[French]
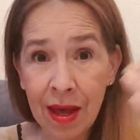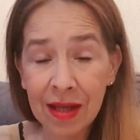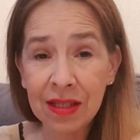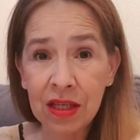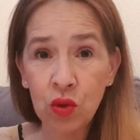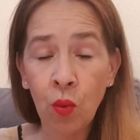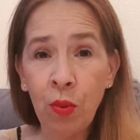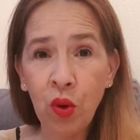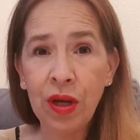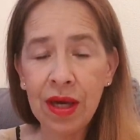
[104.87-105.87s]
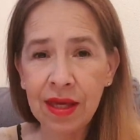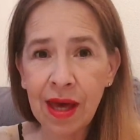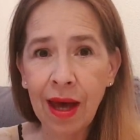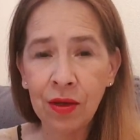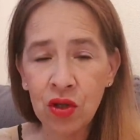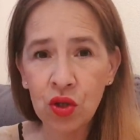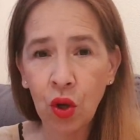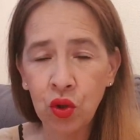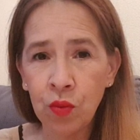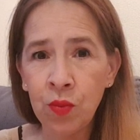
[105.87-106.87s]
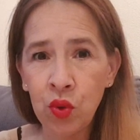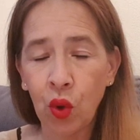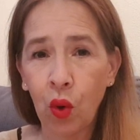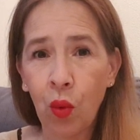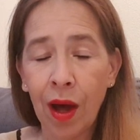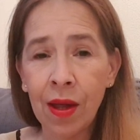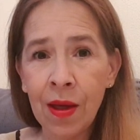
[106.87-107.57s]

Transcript: Parce qu'ils sont bloqués, il y a une sorte de mur quoi.